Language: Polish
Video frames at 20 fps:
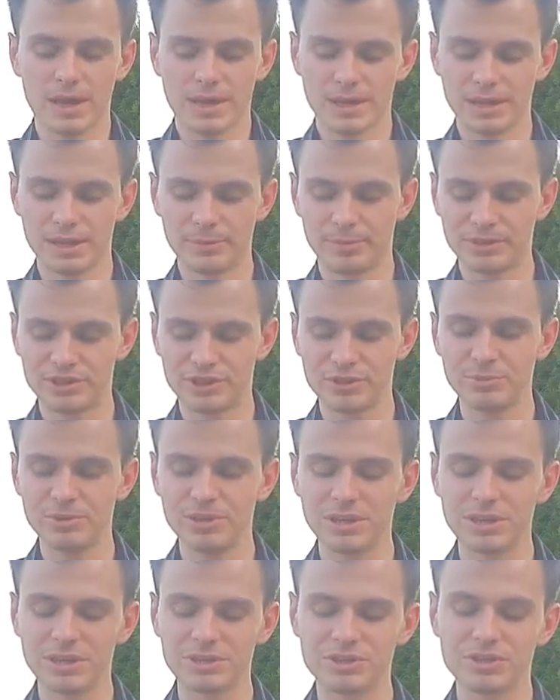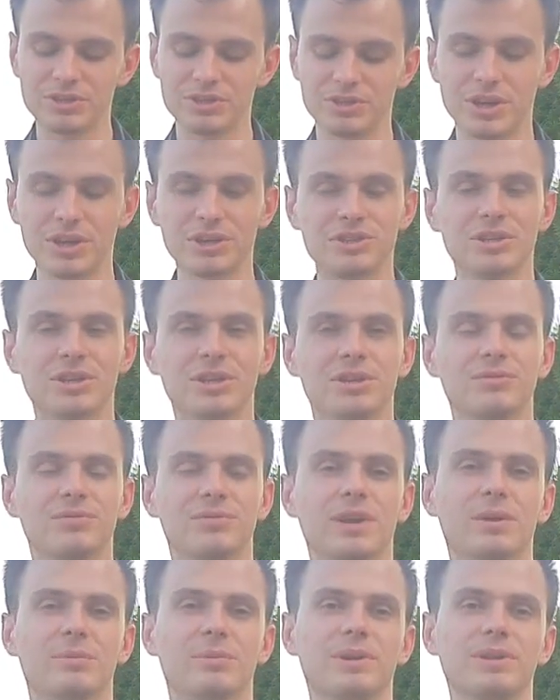Kiedy patrzymy na nasze dzisiejsze
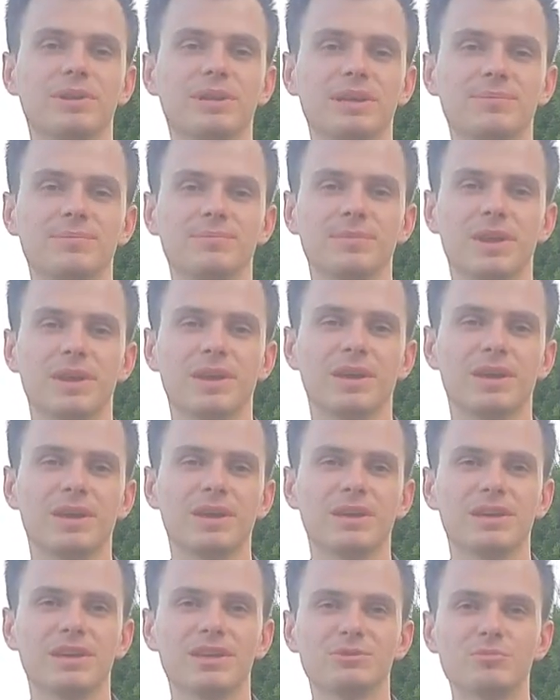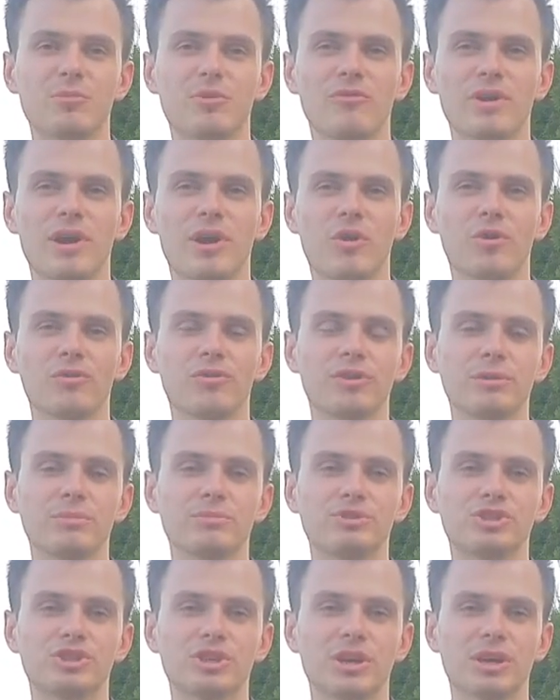fragmenty, jest mowa o
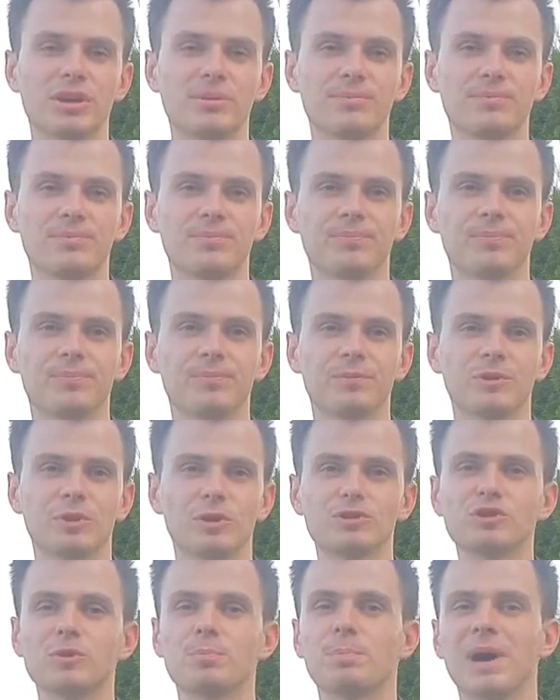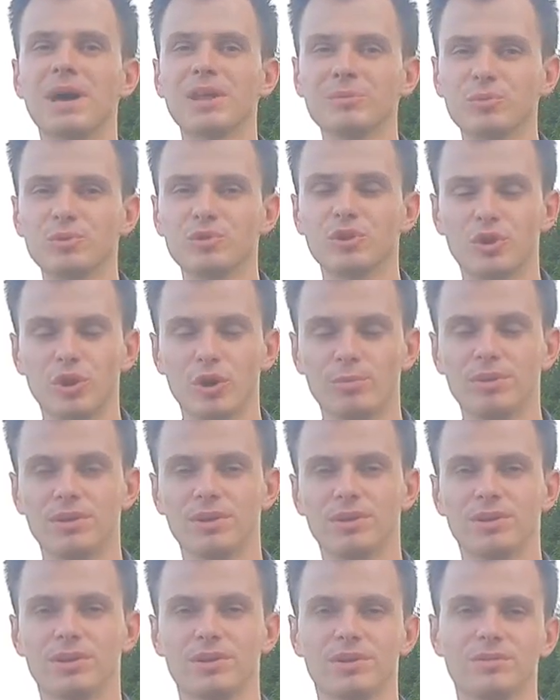tym, że to, co Pan Bóg
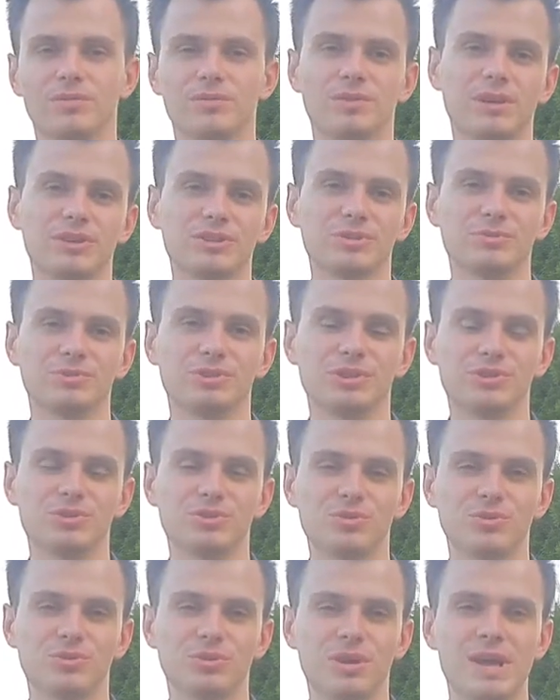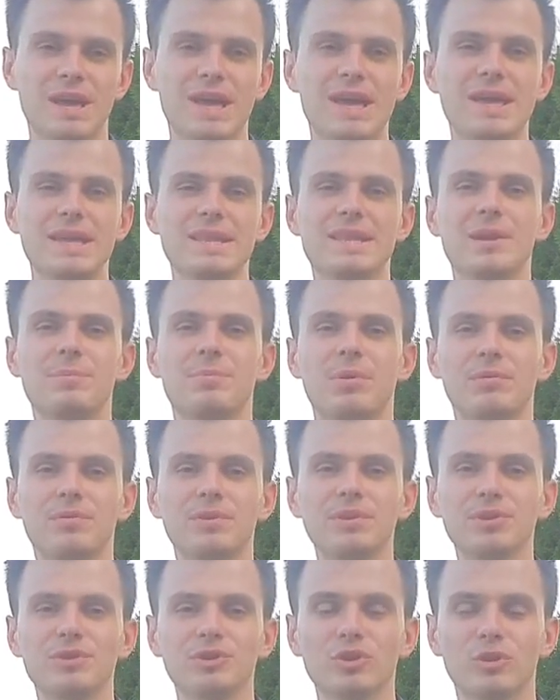robi w naszym życiu, nie
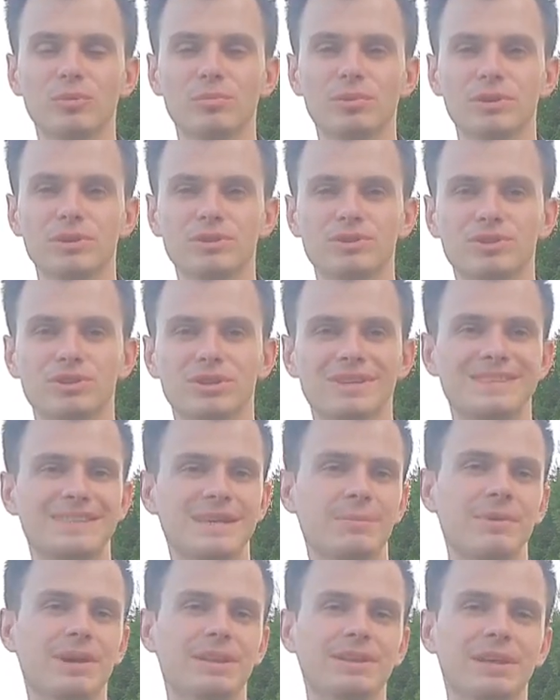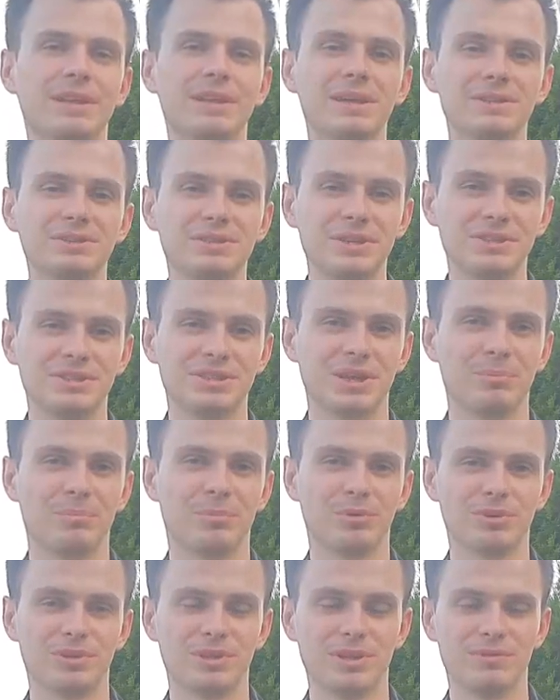powinno być zamiatane gdzieś tam
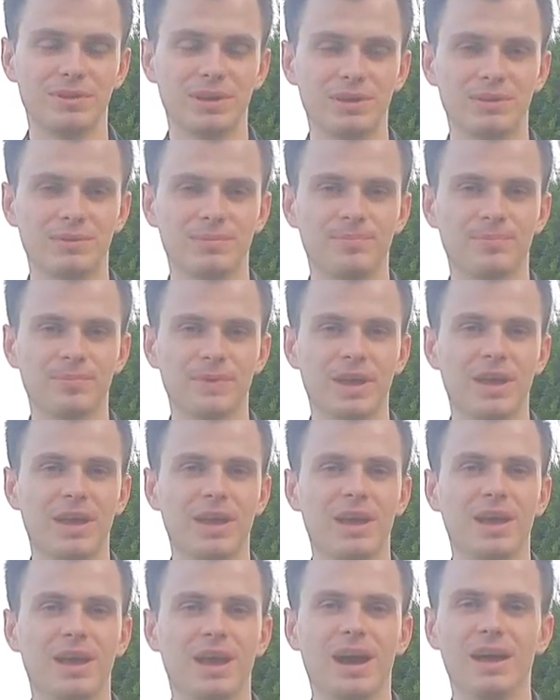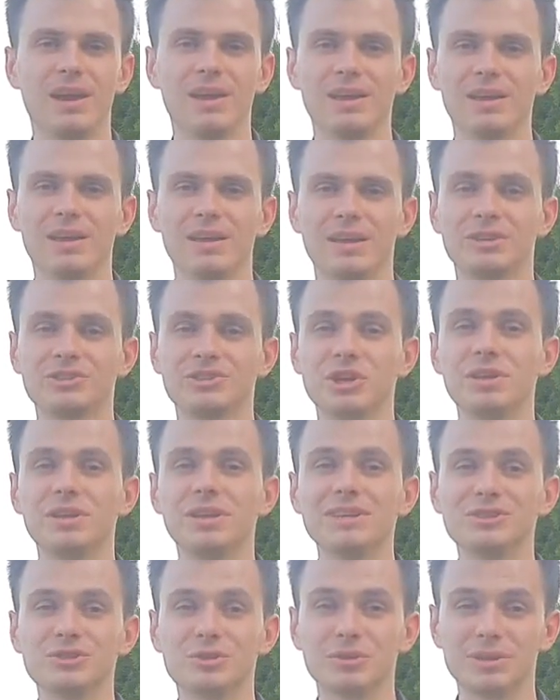pod dywan, ale jeżeli
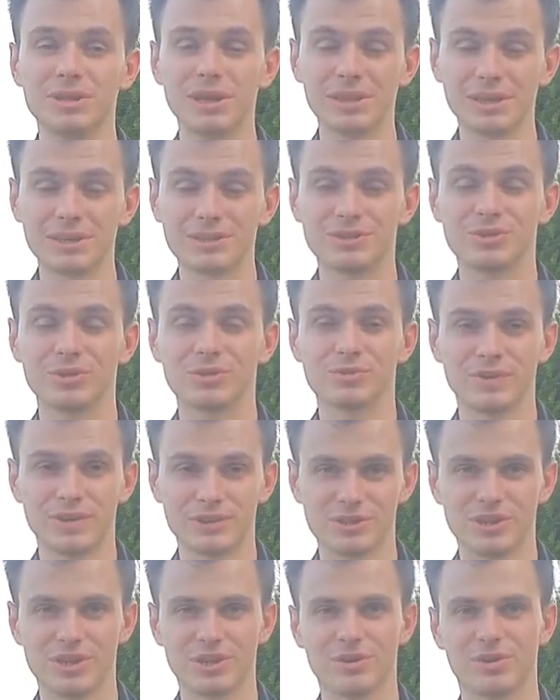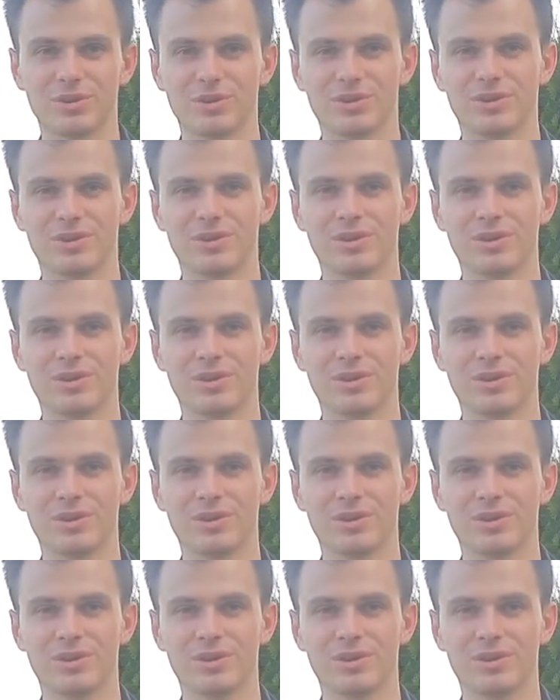jest to dla nas coś ważnego,